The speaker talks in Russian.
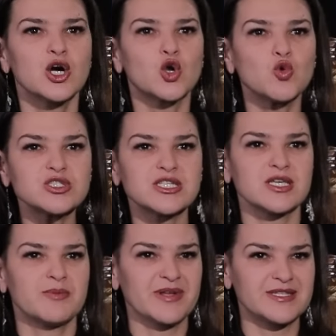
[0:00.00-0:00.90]
грудь
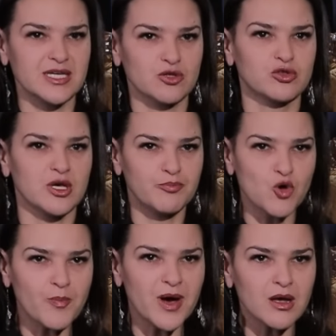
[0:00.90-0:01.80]
и подтянутые желтая
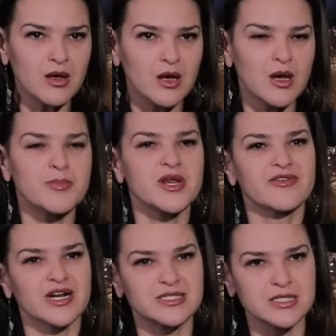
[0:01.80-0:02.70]
попа
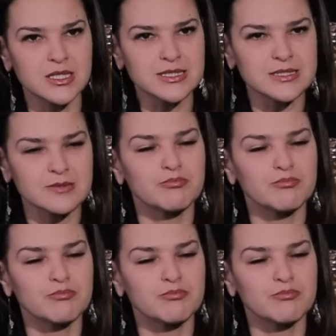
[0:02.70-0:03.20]
превратились